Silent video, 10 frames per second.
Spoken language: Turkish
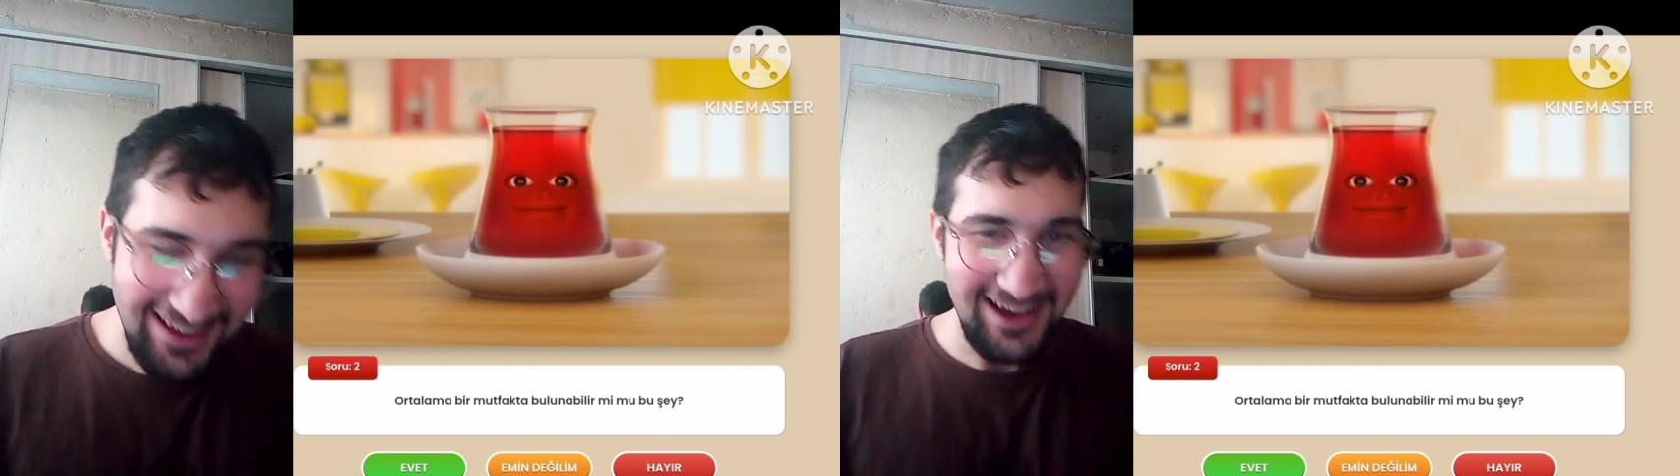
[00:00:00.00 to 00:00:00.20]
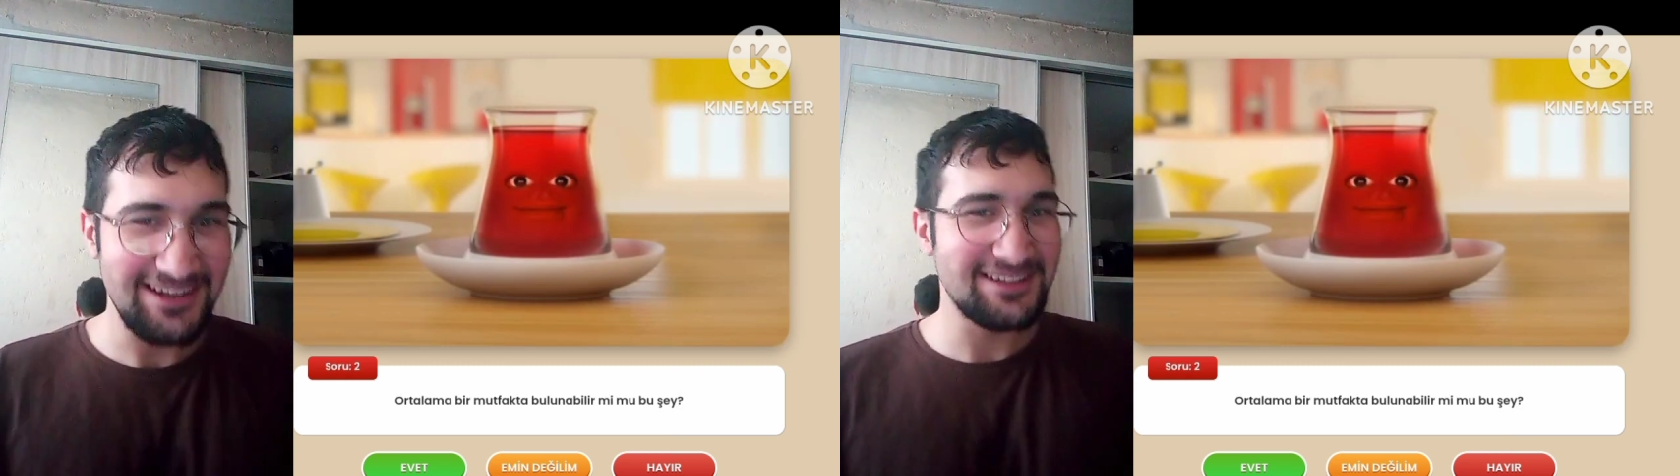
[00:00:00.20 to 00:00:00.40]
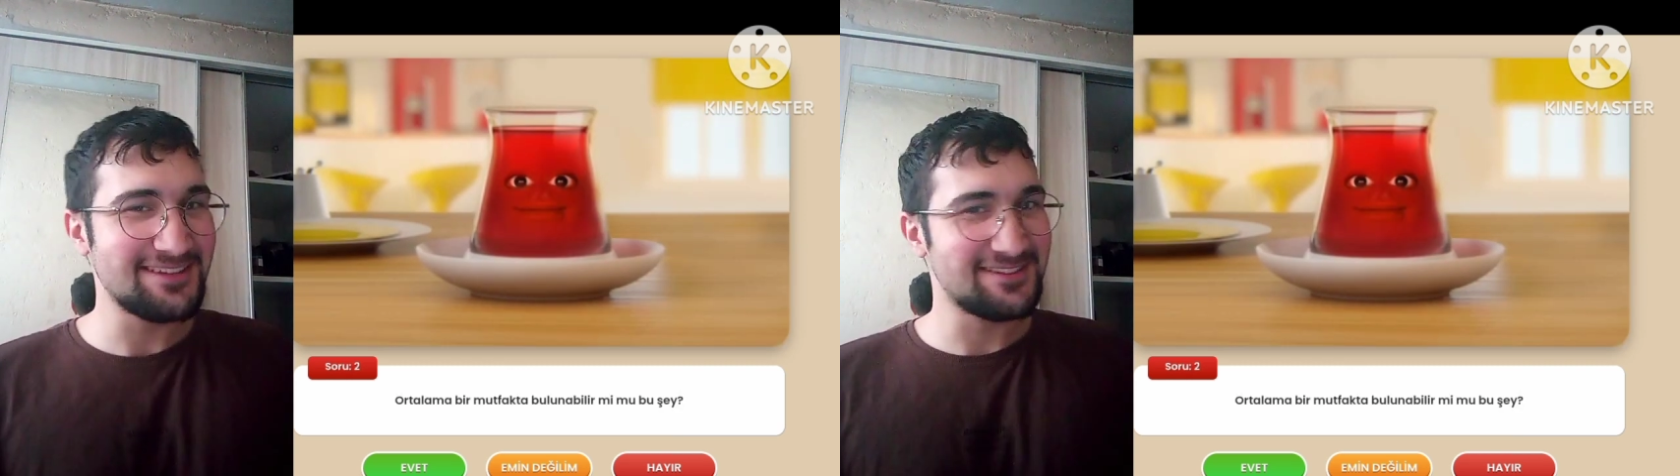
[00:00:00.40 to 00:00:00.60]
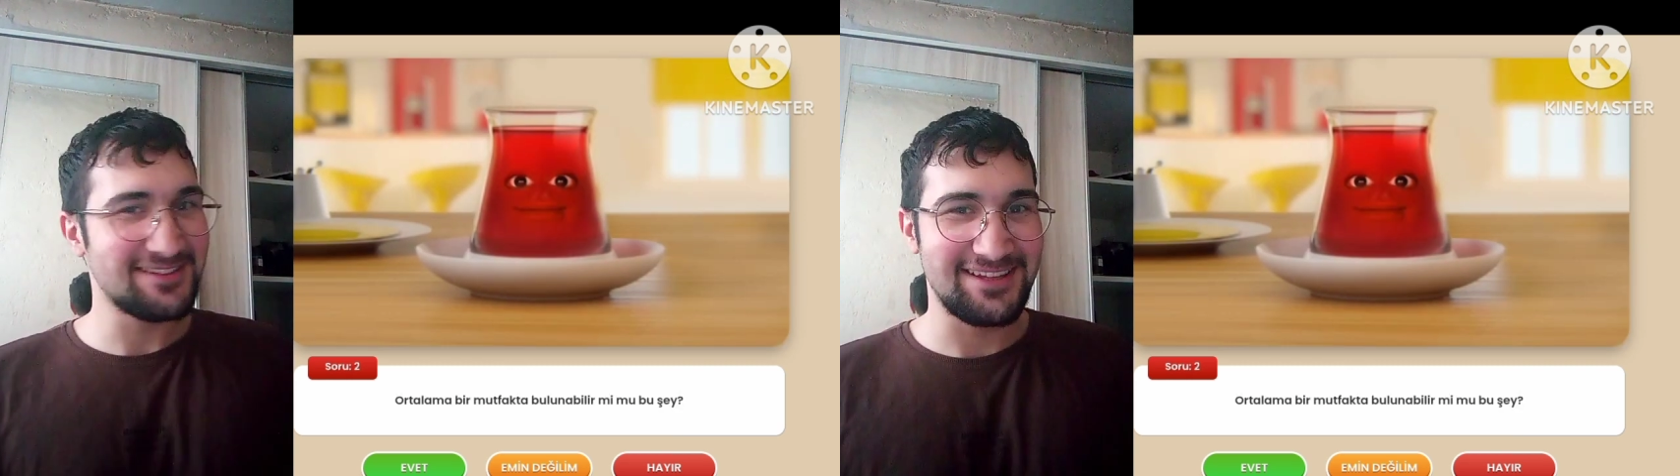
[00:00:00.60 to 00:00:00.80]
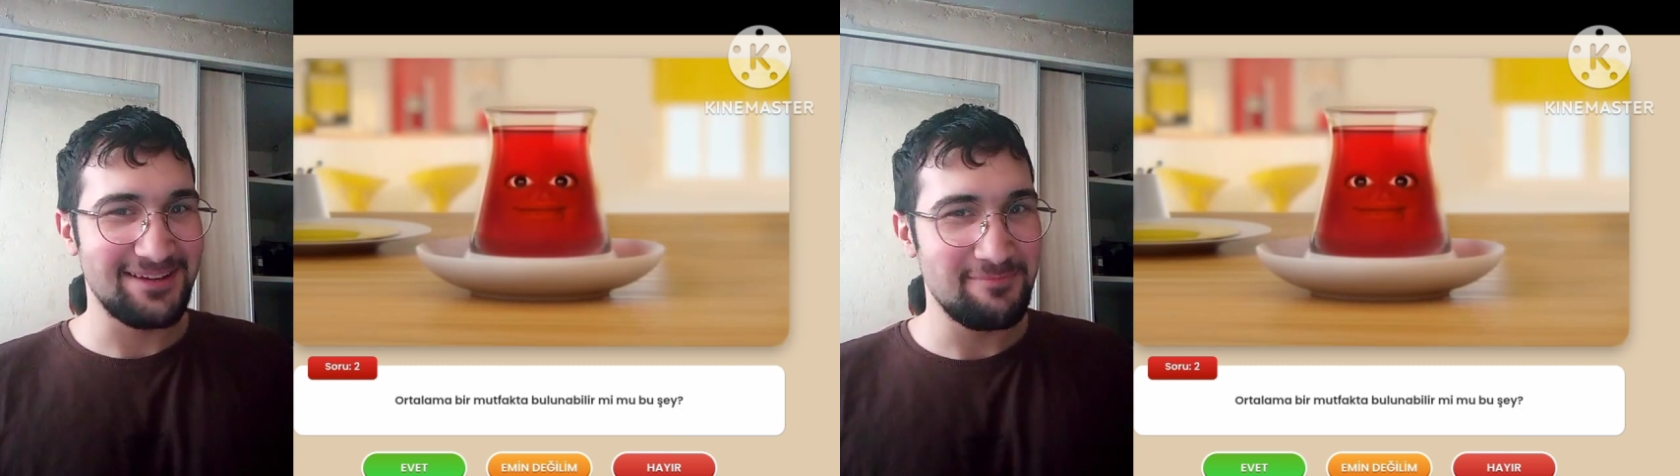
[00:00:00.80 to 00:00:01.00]
Arada
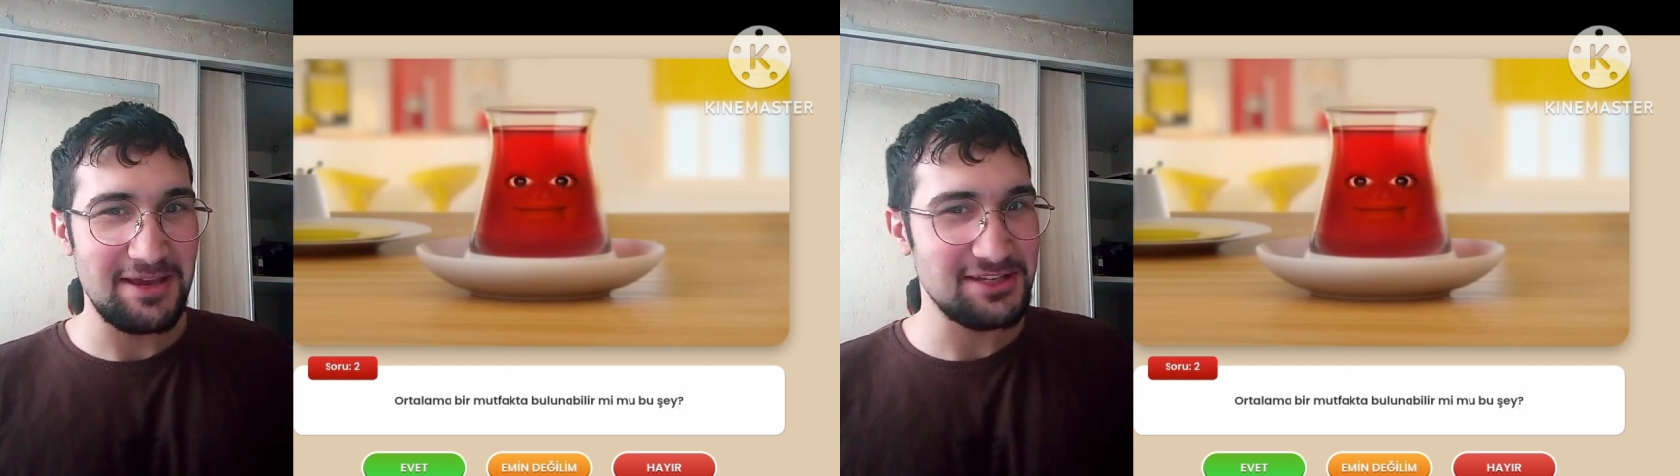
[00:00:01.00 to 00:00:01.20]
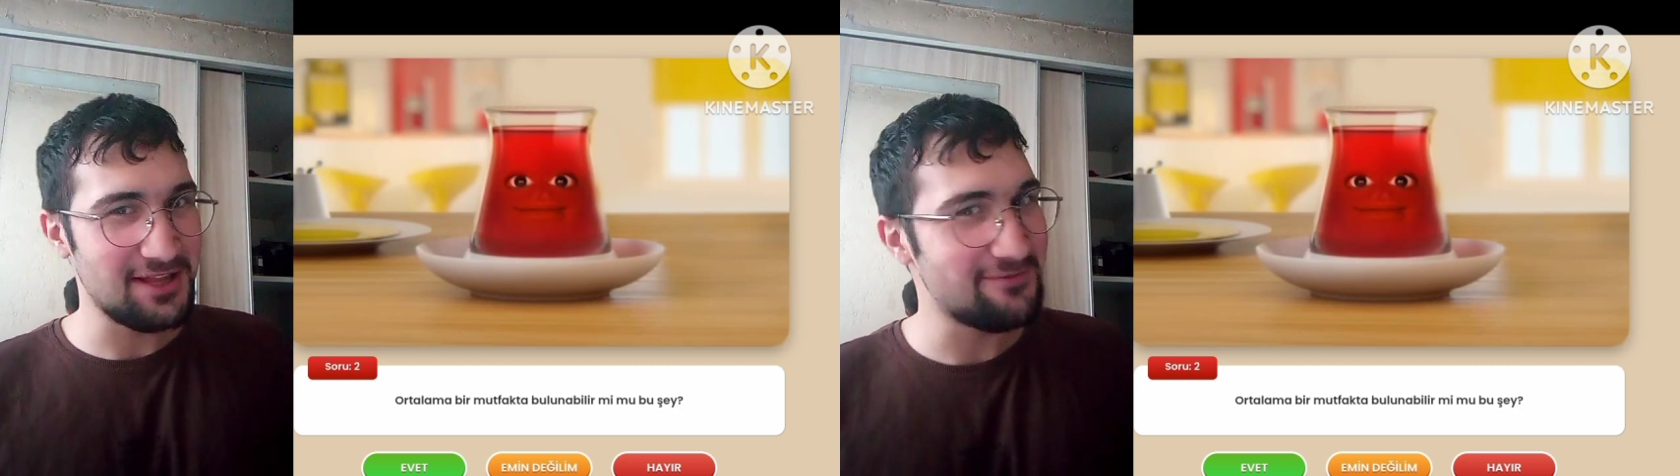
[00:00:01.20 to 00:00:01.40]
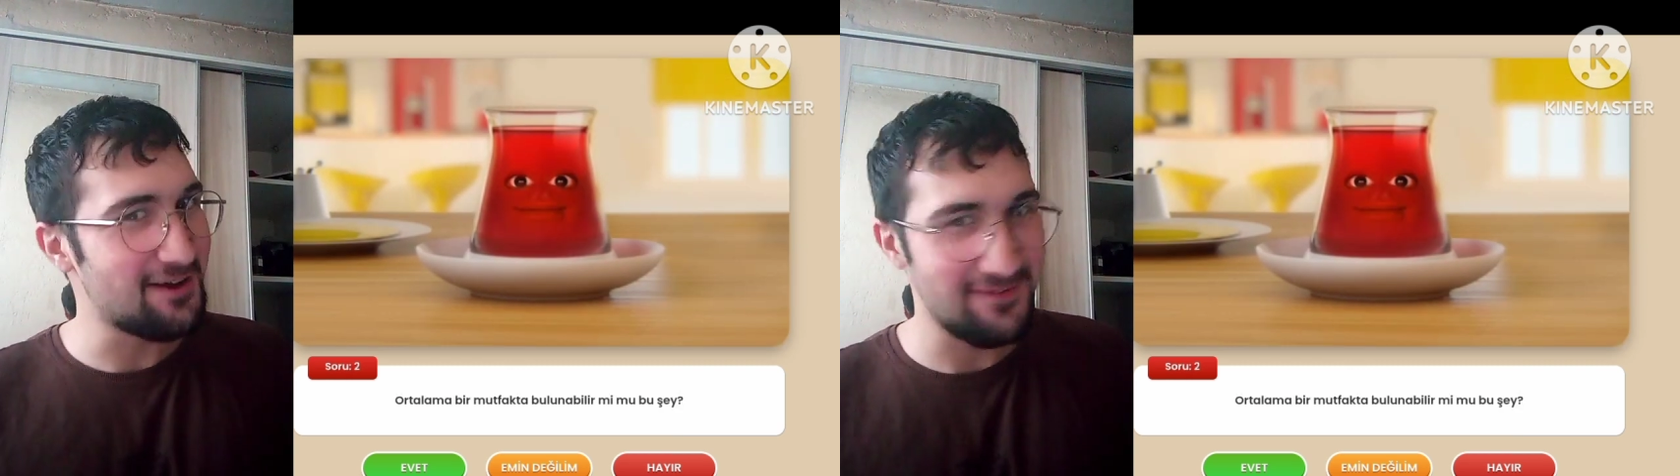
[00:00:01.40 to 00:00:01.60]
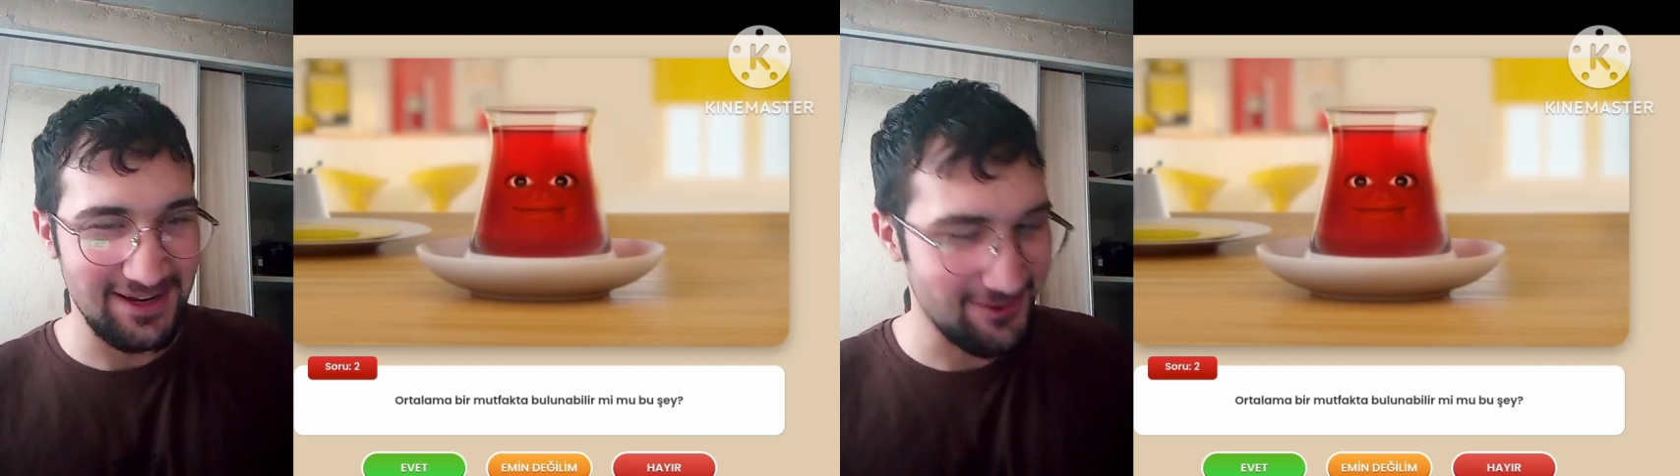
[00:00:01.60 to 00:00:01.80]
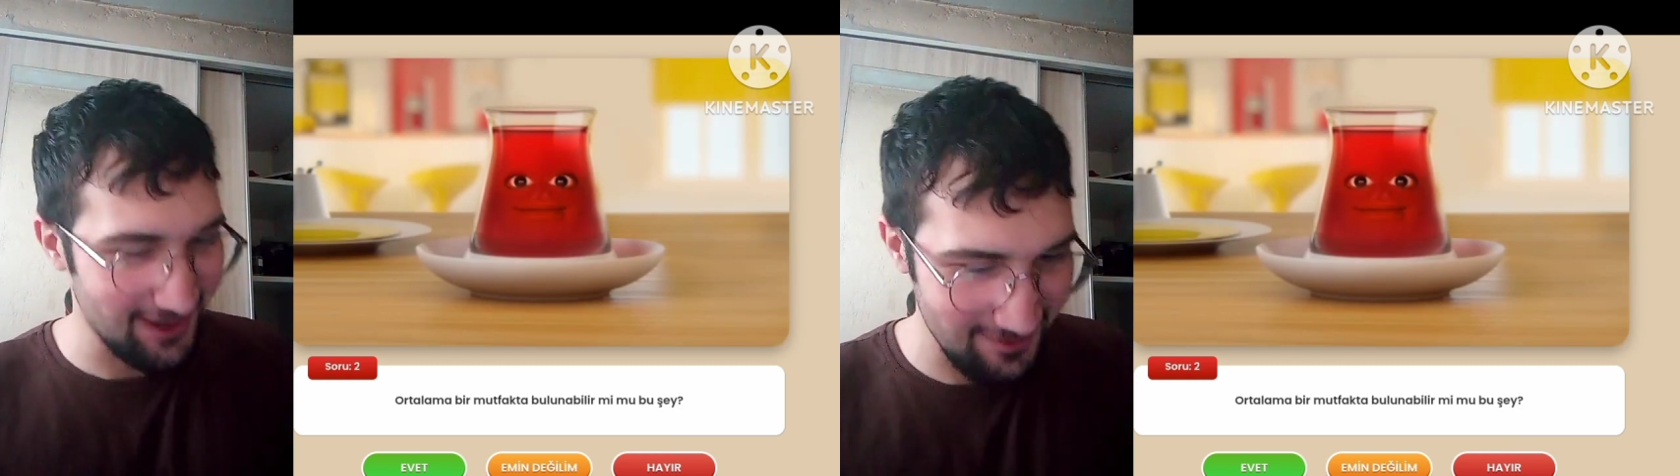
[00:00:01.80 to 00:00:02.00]
sırada 5 defa
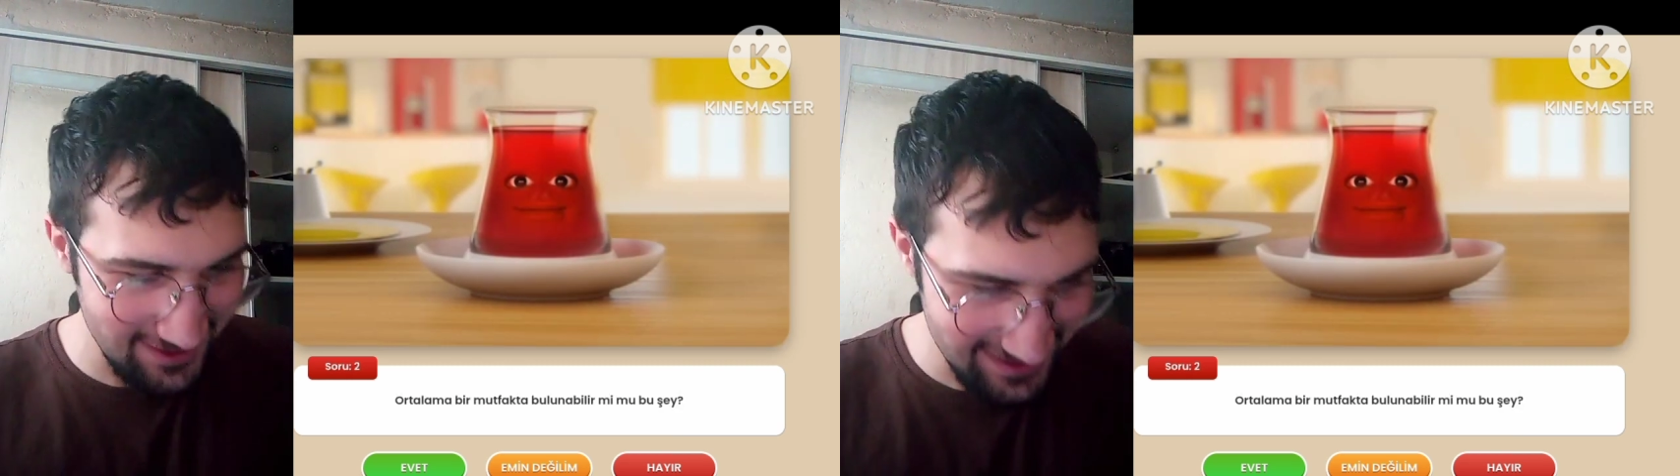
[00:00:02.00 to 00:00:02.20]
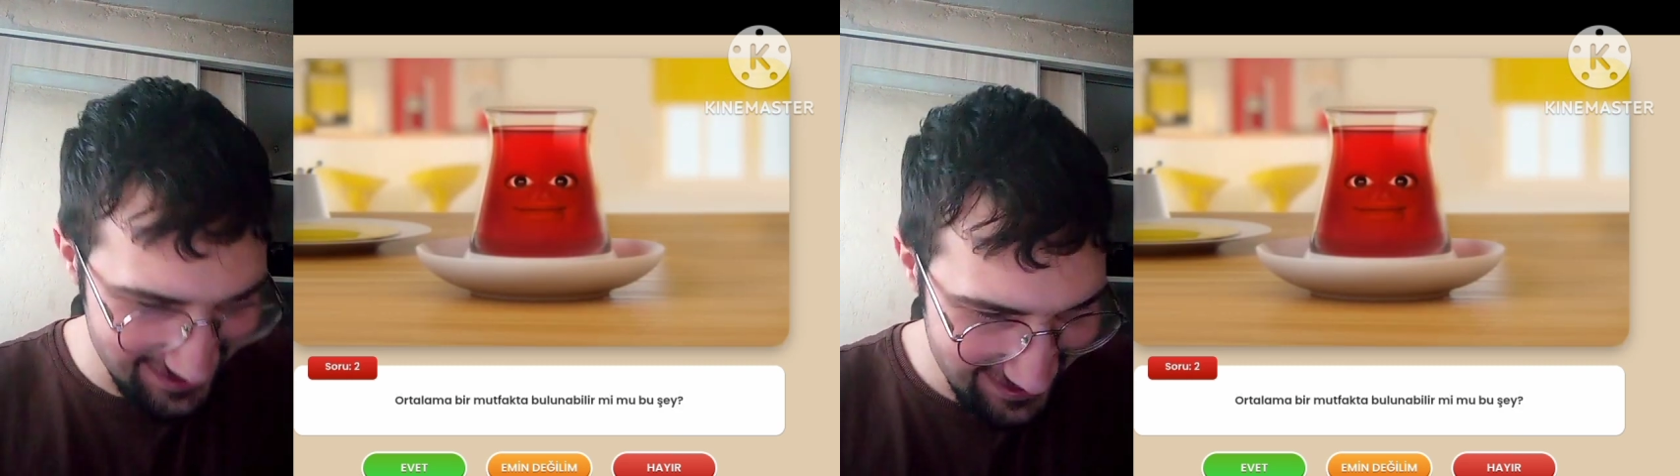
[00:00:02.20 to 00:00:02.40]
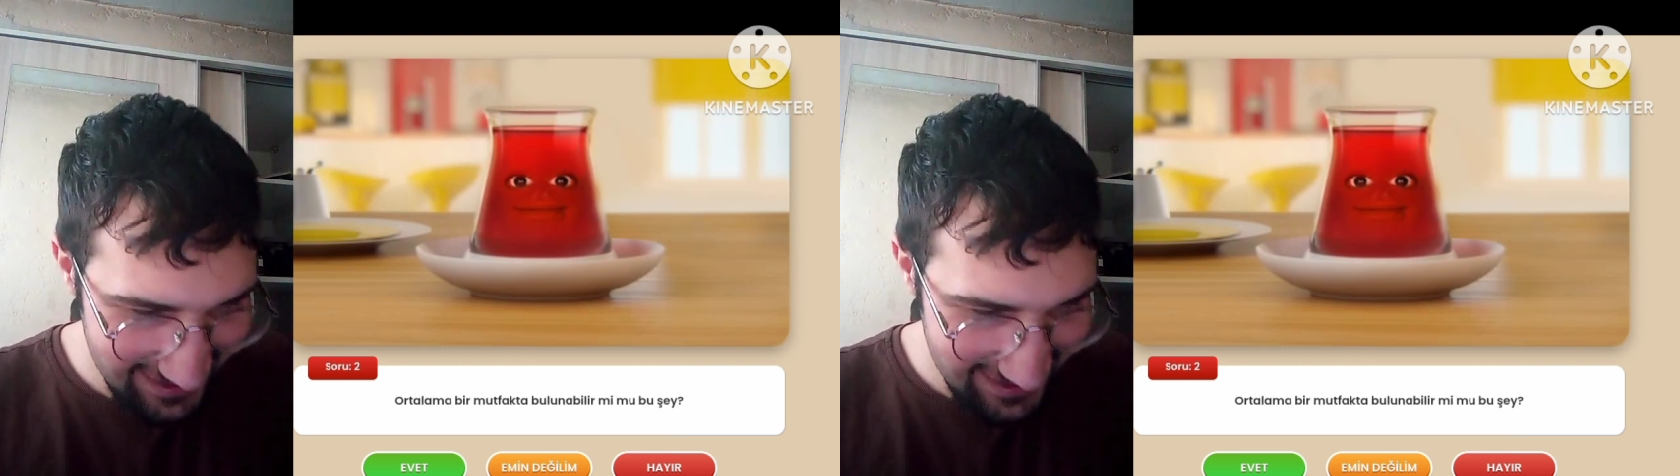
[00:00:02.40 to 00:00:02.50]
falan olabilir.